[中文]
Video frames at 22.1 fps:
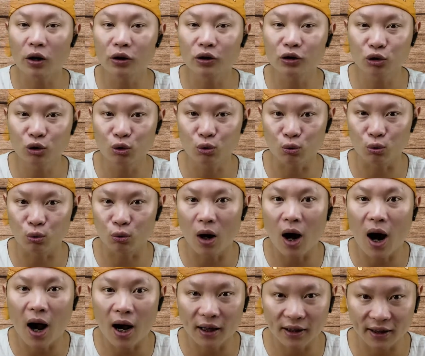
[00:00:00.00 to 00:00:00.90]
关
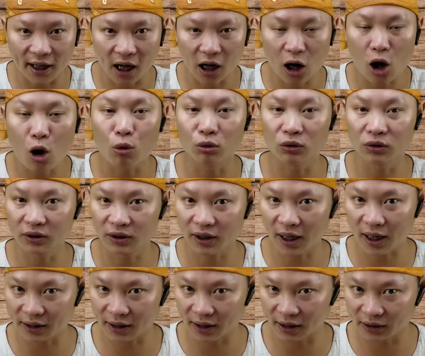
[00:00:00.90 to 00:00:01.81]
注，然后
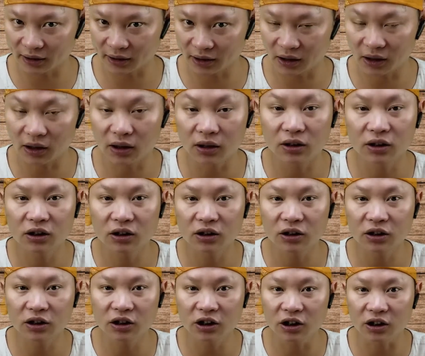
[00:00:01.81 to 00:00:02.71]
再点击
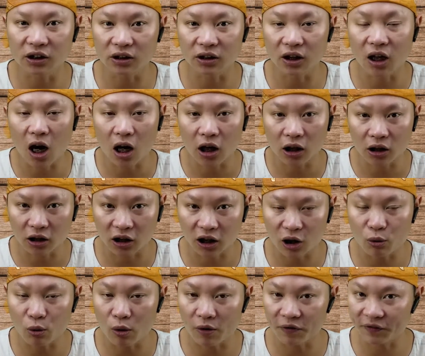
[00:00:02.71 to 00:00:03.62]
私信，
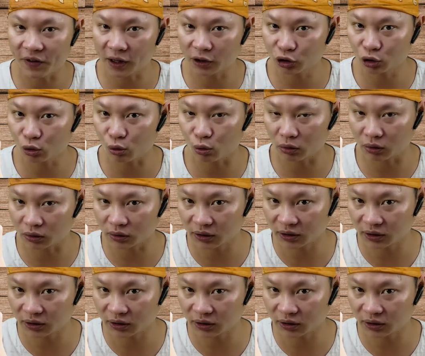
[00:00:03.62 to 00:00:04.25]
给我发送